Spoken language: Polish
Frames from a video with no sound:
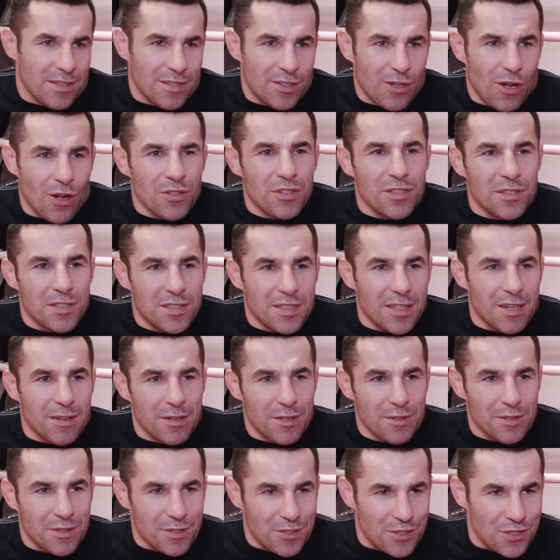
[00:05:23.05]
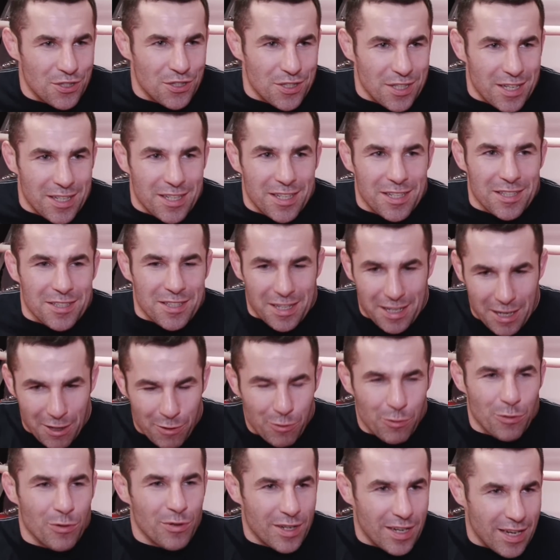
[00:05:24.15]
schodzi całe to ciśnienie, jest taka
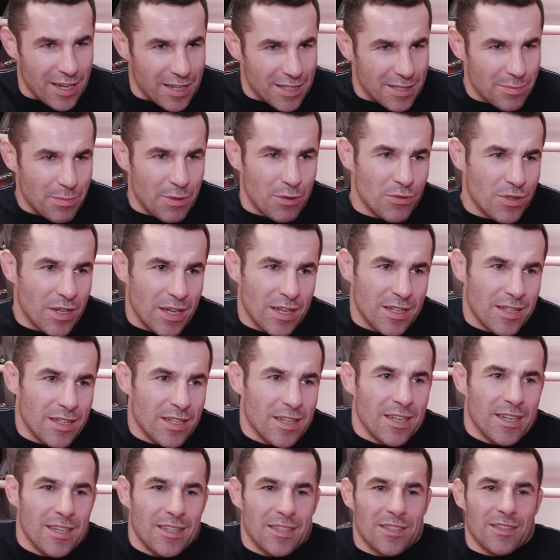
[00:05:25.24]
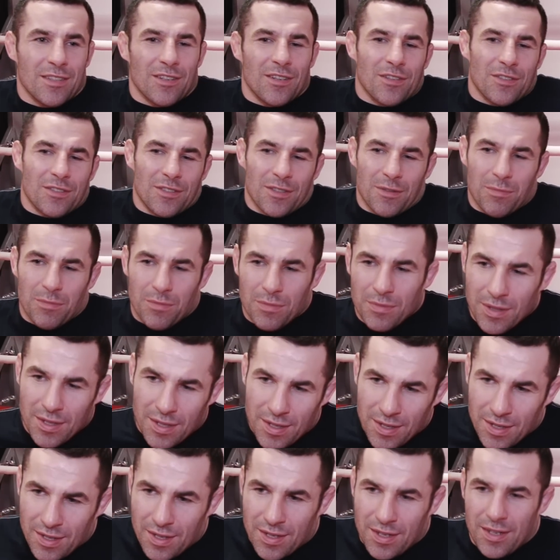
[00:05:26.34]
ulga, spełnienie i to są
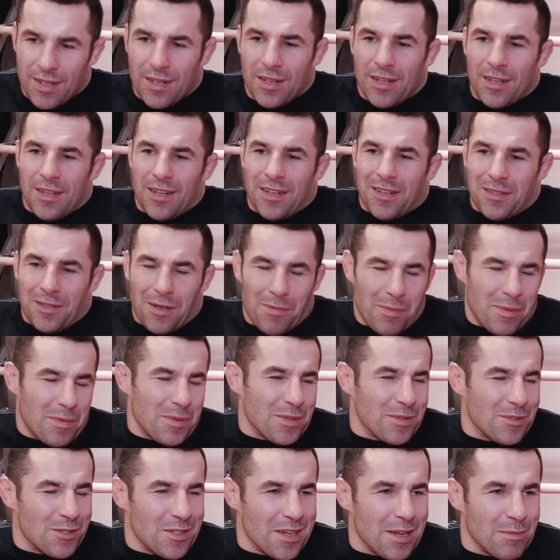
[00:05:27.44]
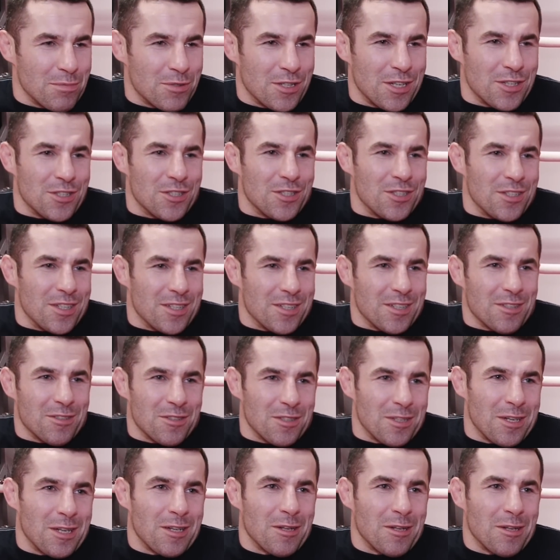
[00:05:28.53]
to po prostu trzeba przeżyć, nie? tego się nie da